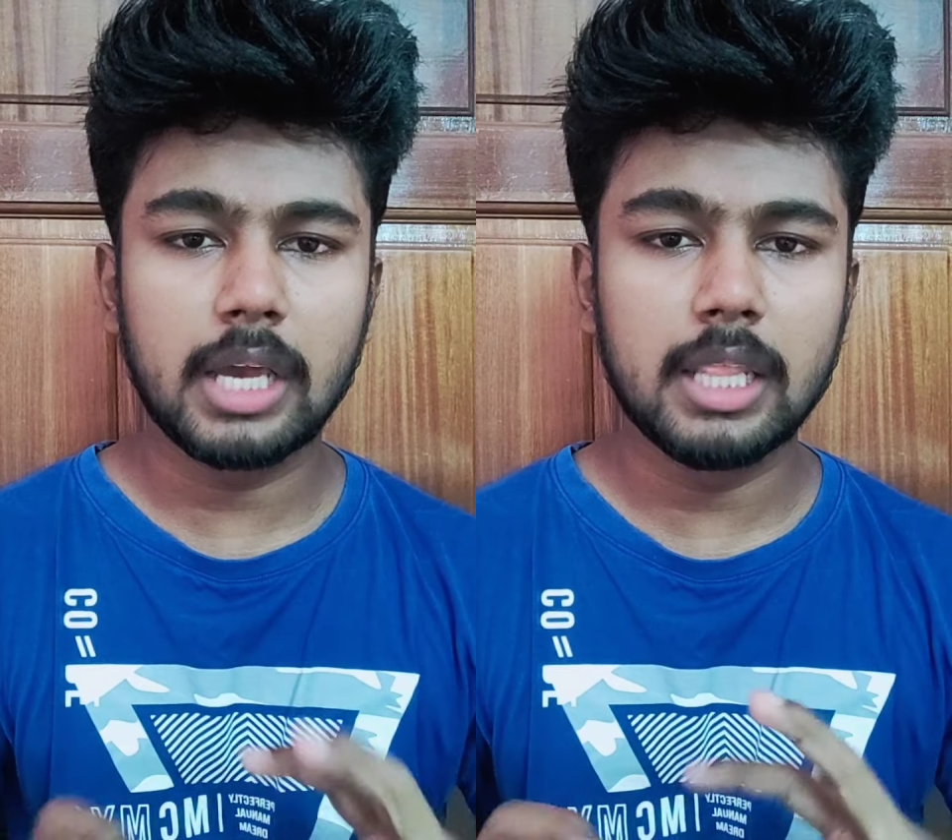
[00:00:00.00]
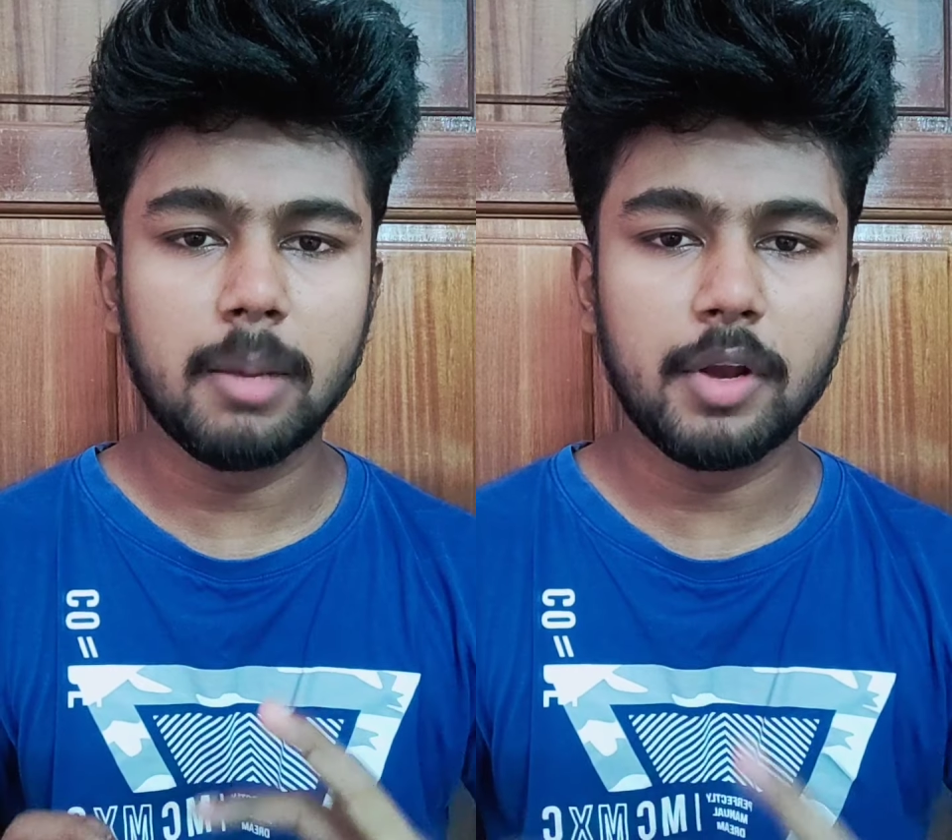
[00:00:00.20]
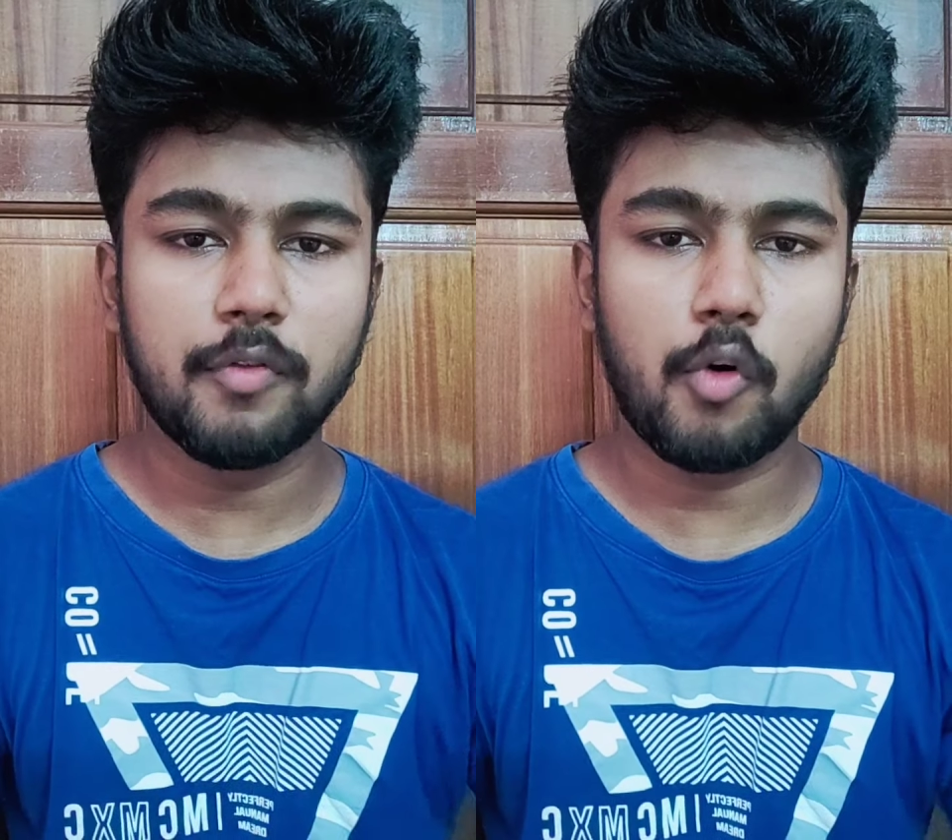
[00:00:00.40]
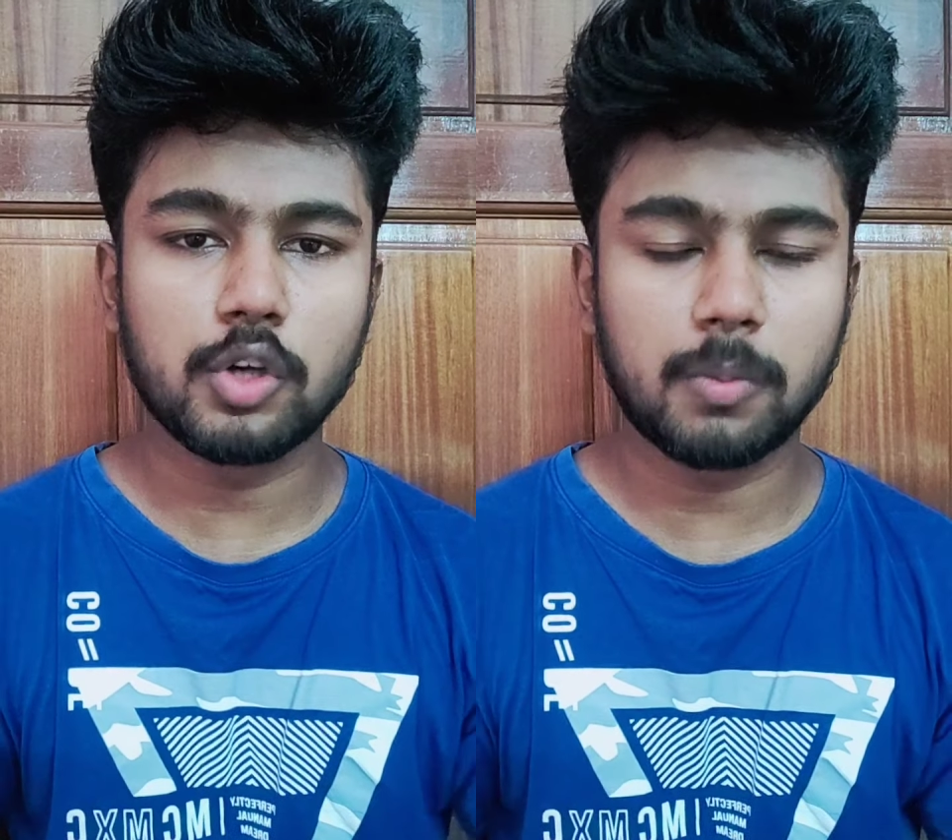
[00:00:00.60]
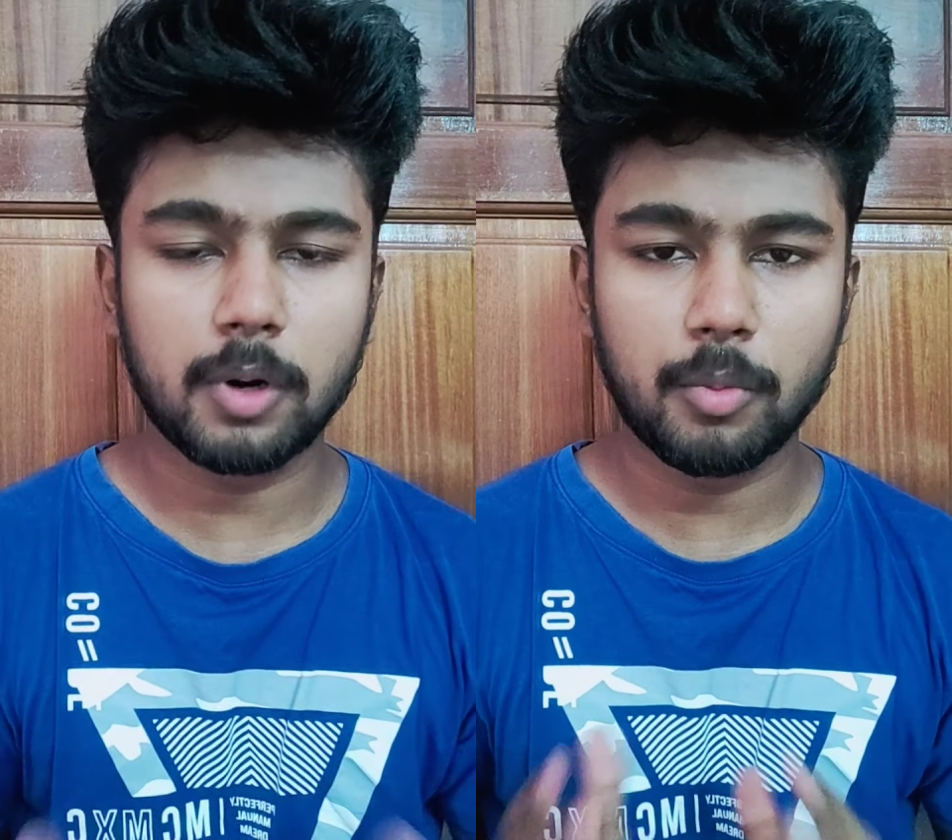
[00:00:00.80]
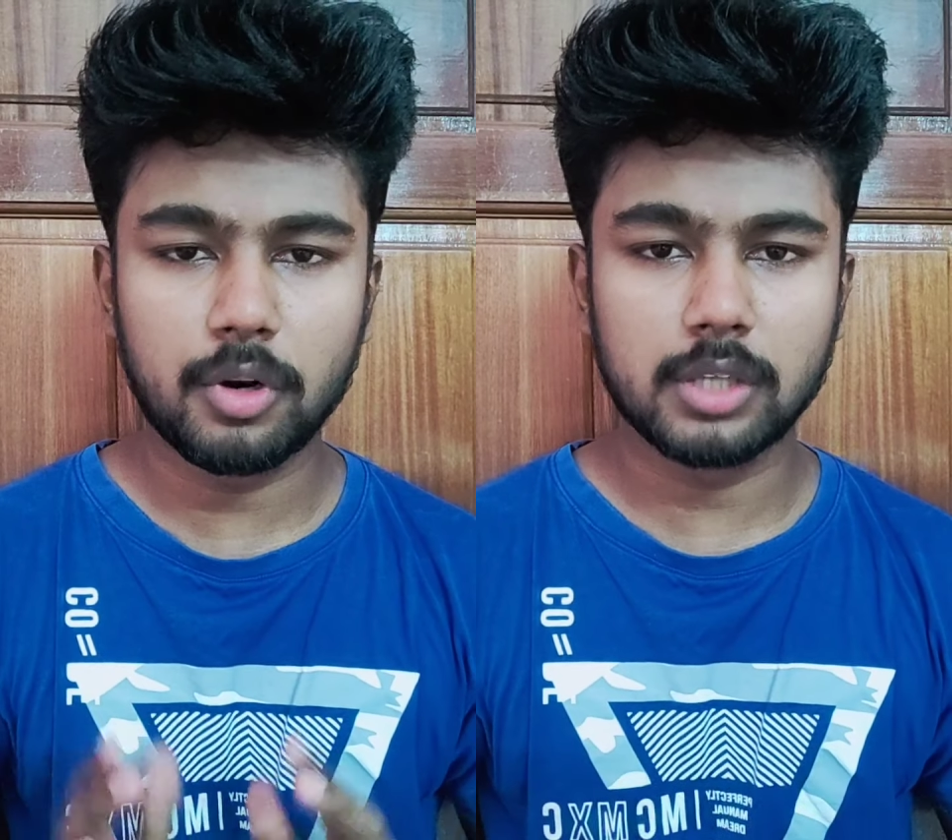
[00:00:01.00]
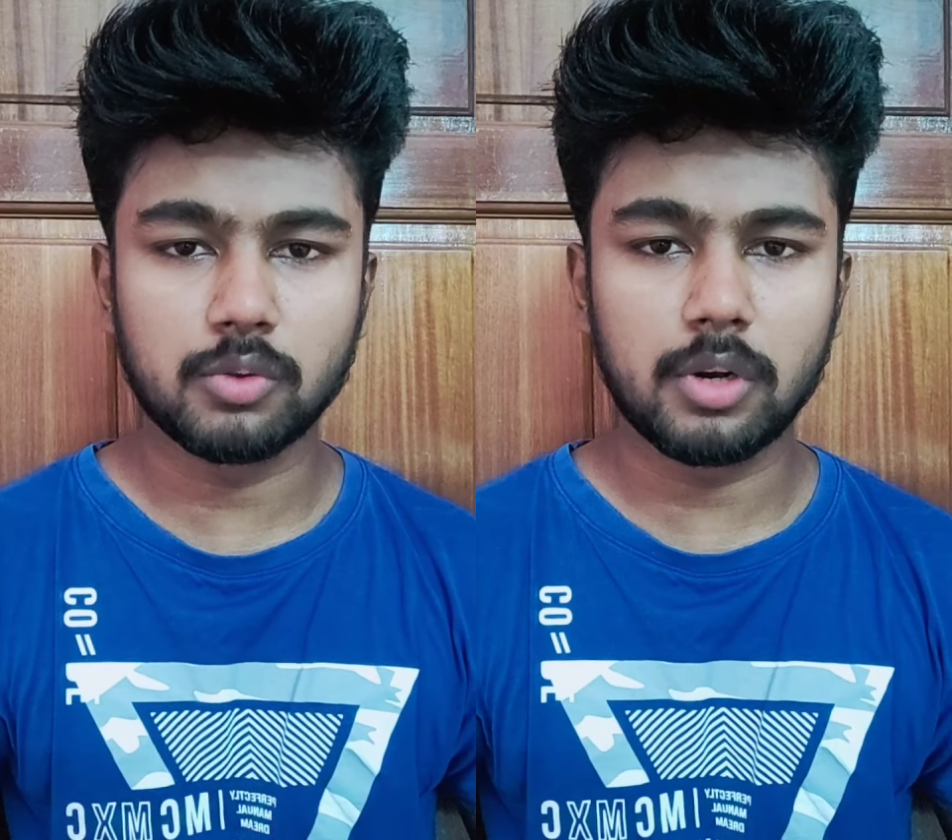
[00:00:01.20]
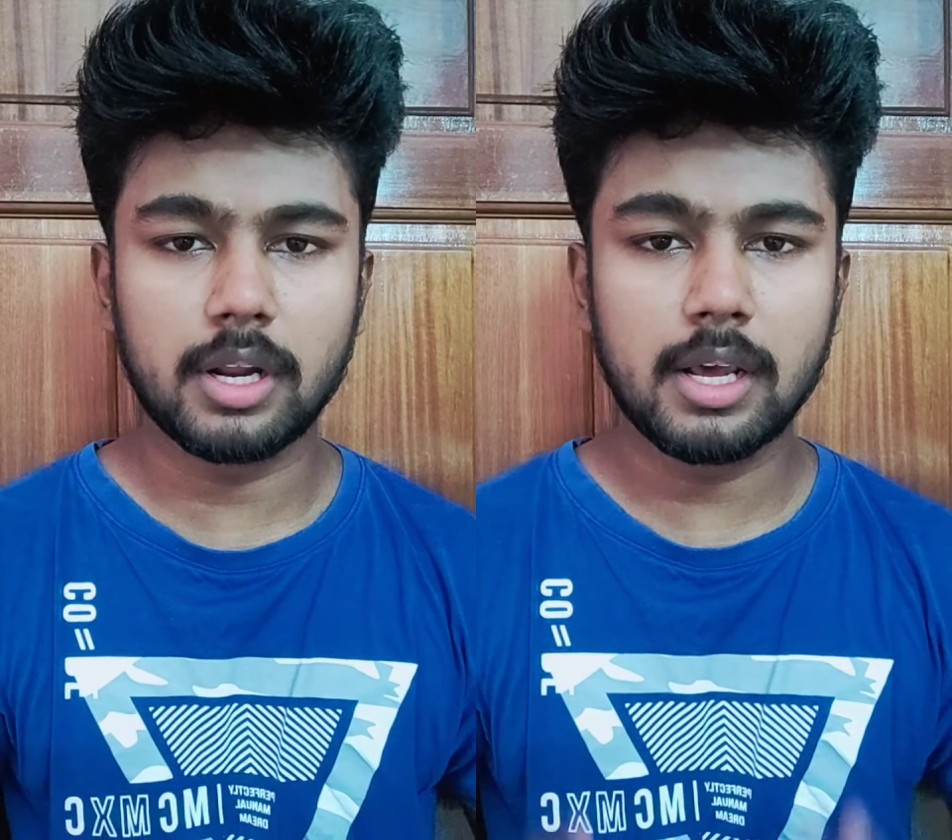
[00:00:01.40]
எந்த மாதிரி ஃபோக்கஸ் பண்ண மட்டும் நான்
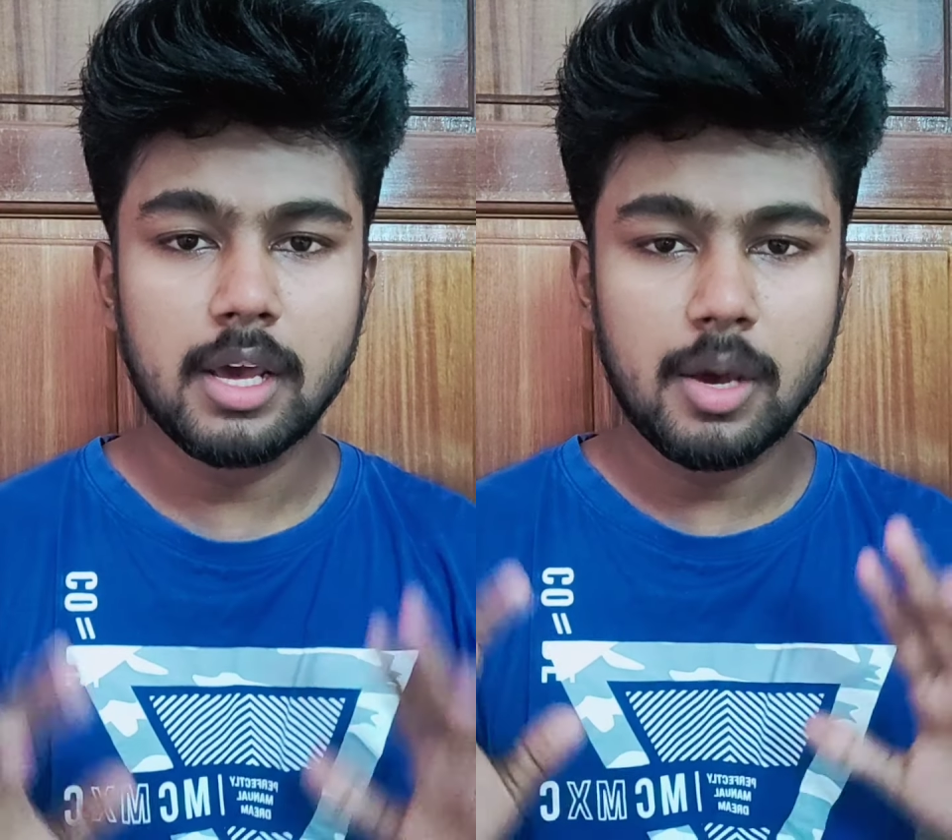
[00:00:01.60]
சொல்லிட்டேன்